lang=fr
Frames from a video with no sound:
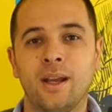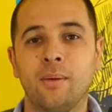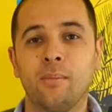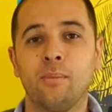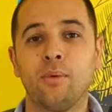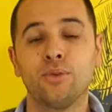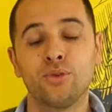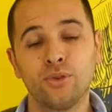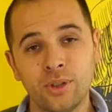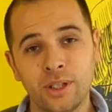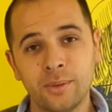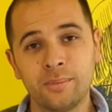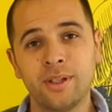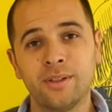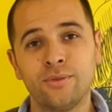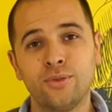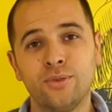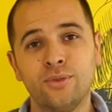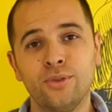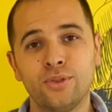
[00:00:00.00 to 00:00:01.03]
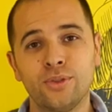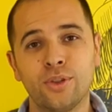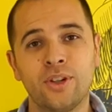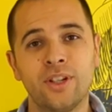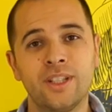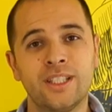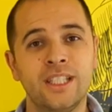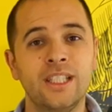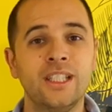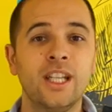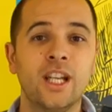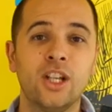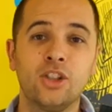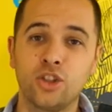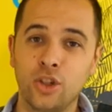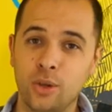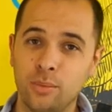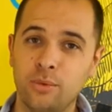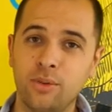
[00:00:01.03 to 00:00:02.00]
Bonjour et bienvenue sur le site
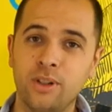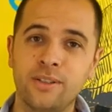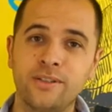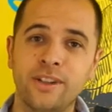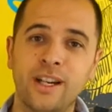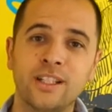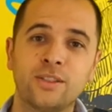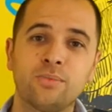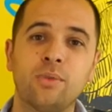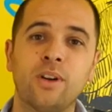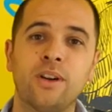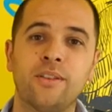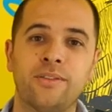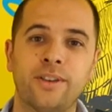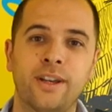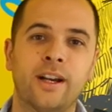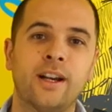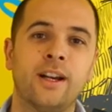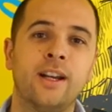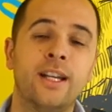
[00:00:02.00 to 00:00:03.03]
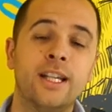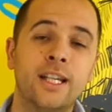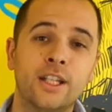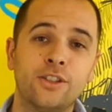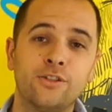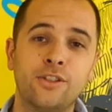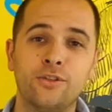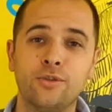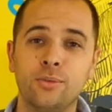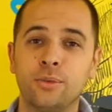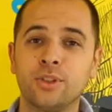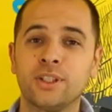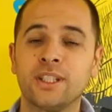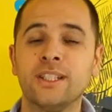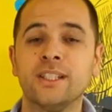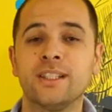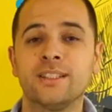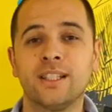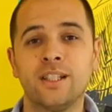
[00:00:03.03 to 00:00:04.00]
jambonoliveras.fr. Je vais vous
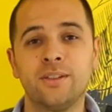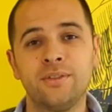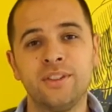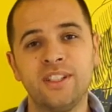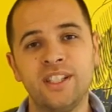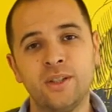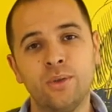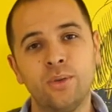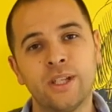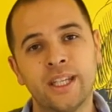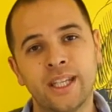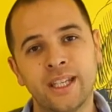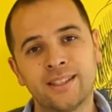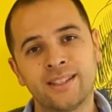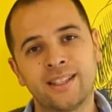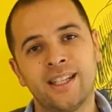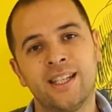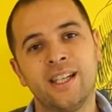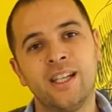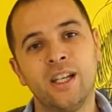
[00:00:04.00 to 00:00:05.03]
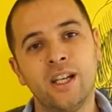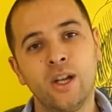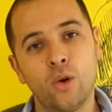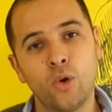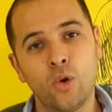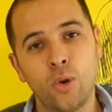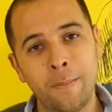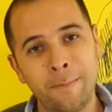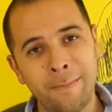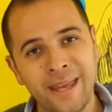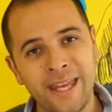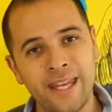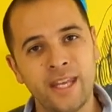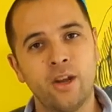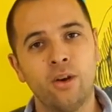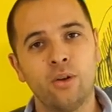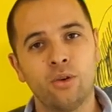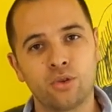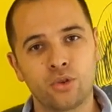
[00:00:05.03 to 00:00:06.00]
montrer dans cette vidéo qu'est-ce qui est le
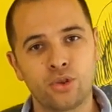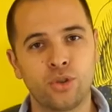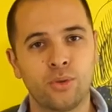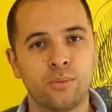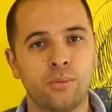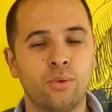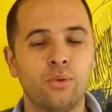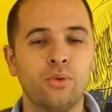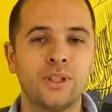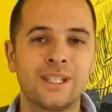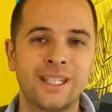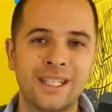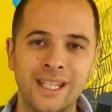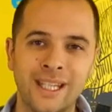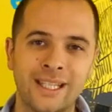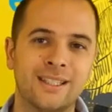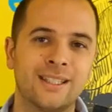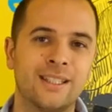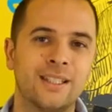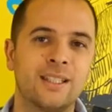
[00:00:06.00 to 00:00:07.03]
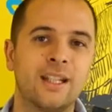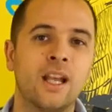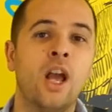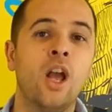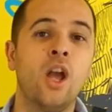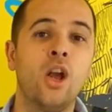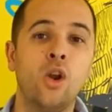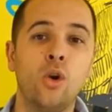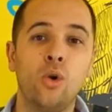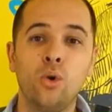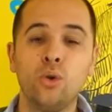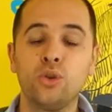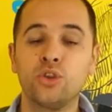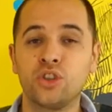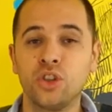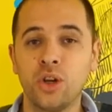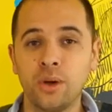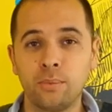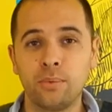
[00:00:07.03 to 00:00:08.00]
meilleur jambon qui existe. Le
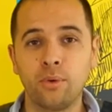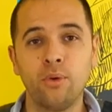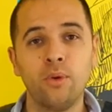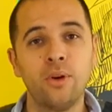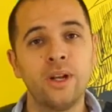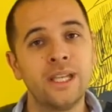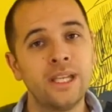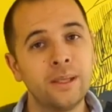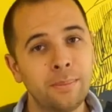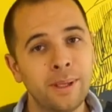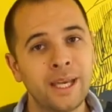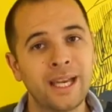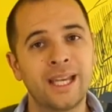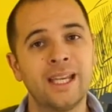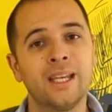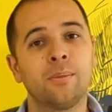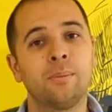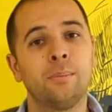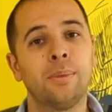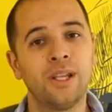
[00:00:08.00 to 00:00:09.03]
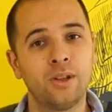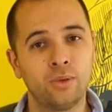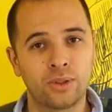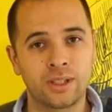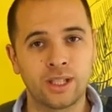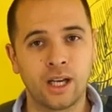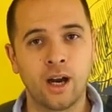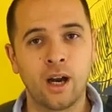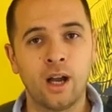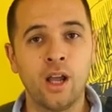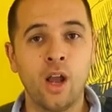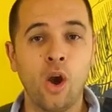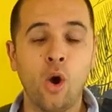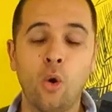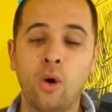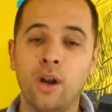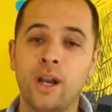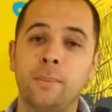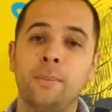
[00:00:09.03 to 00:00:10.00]
jambon ibérique Beyota.
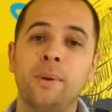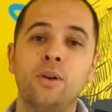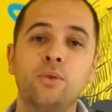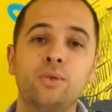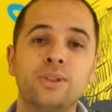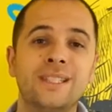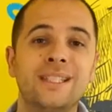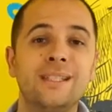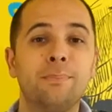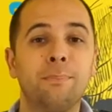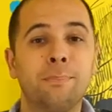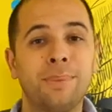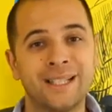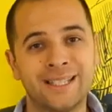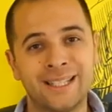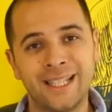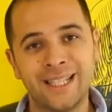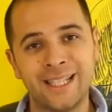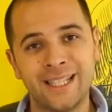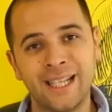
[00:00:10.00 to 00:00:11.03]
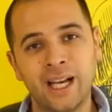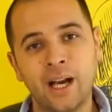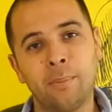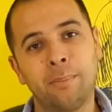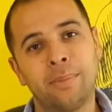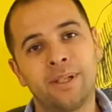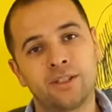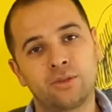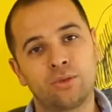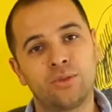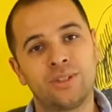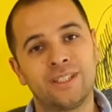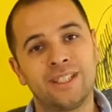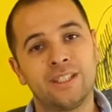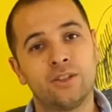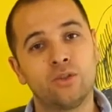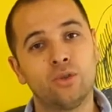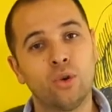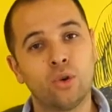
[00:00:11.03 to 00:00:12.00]
On l'appelle aussi pata negra parce que
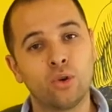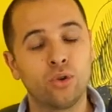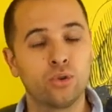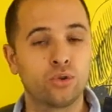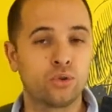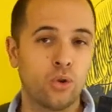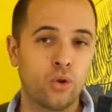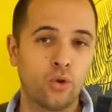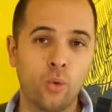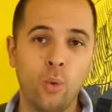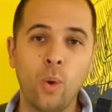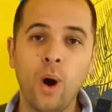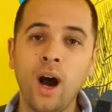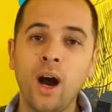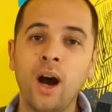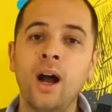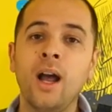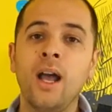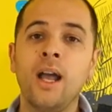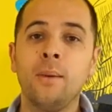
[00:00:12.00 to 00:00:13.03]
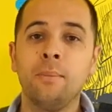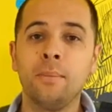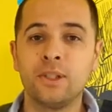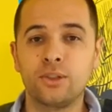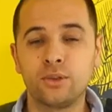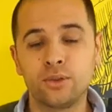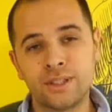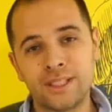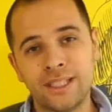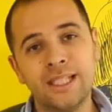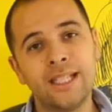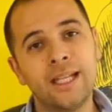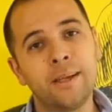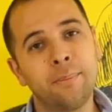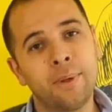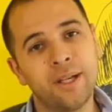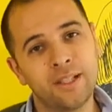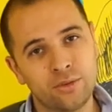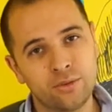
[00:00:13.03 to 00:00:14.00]
ses ongles sont noirs, mais ceci n'est
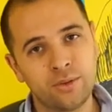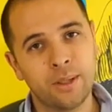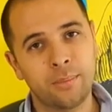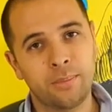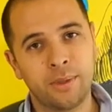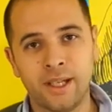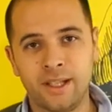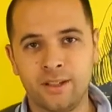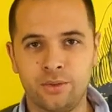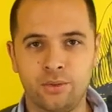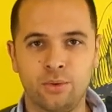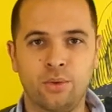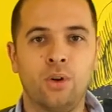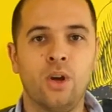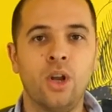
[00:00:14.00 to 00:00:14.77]
pas une appellation.